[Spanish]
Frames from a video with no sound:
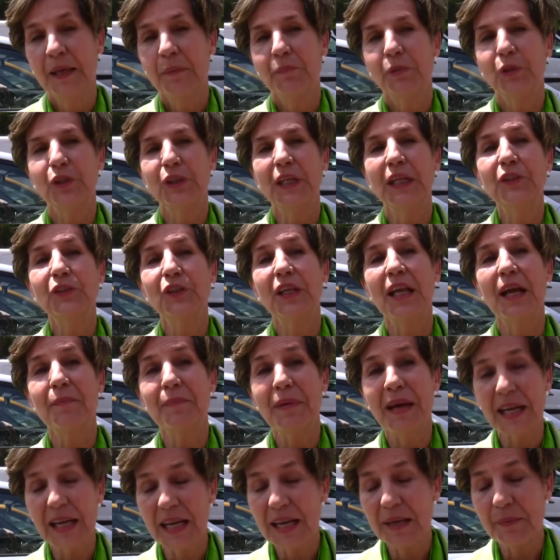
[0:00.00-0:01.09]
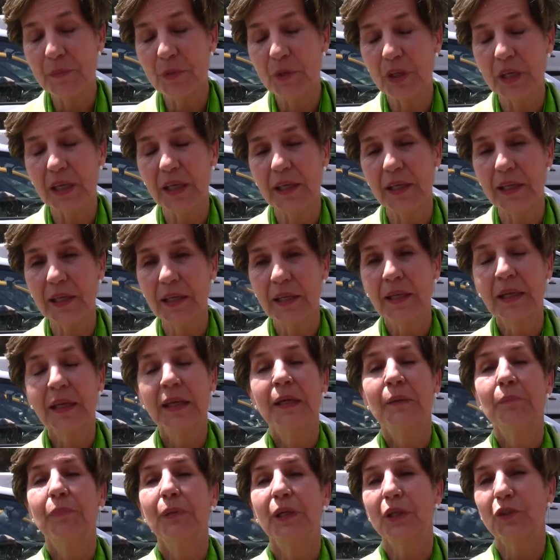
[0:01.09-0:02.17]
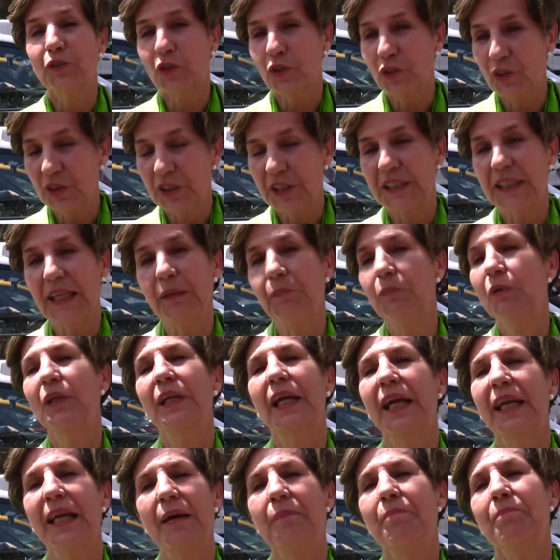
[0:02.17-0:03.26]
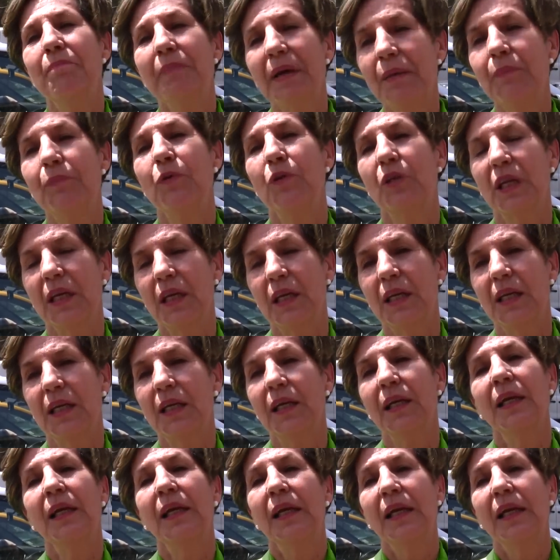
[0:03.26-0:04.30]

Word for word: Por lo tanto, llamar a las mujeres, porque nosotros necesitamos que haya más mujeres